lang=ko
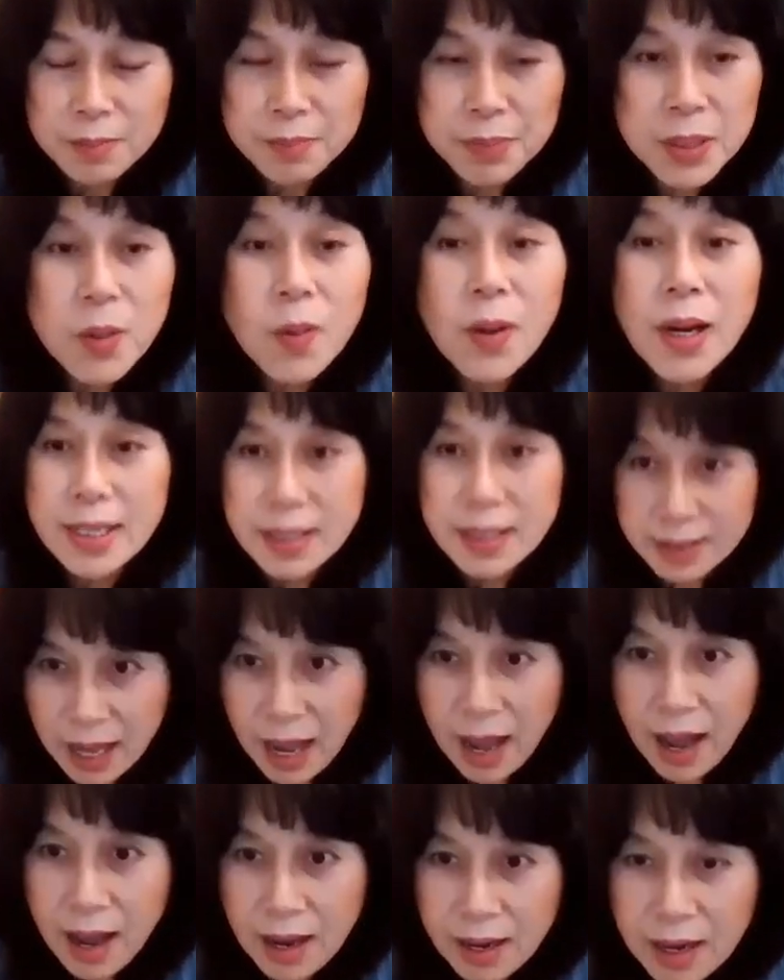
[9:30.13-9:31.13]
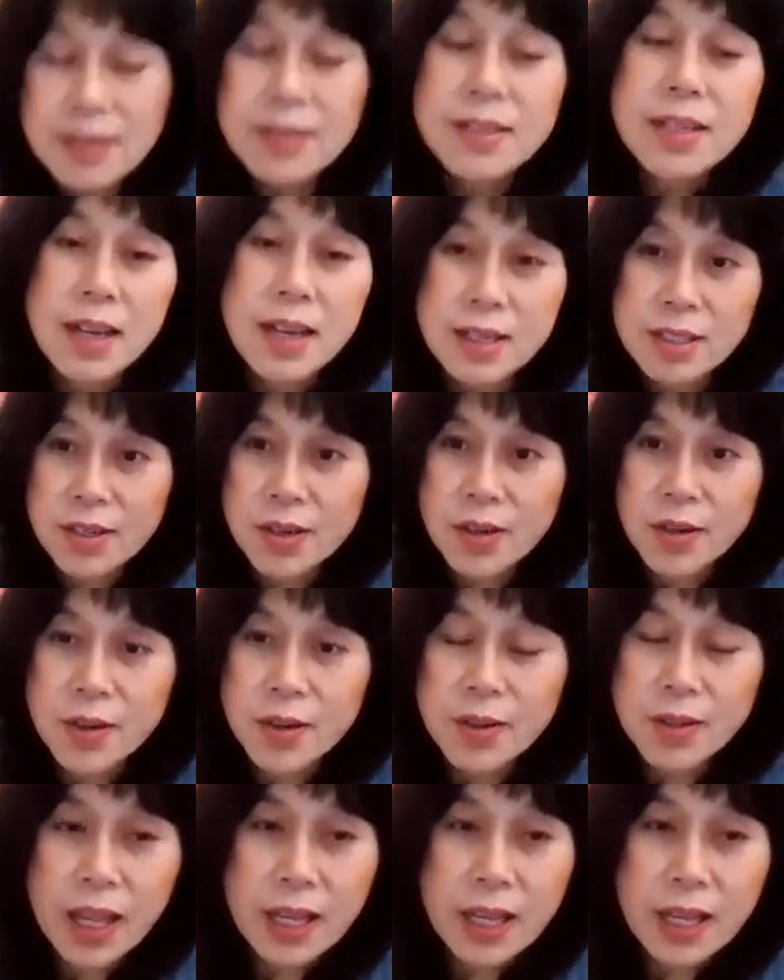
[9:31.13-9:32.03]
필요가 있다라는 생각이 들어요.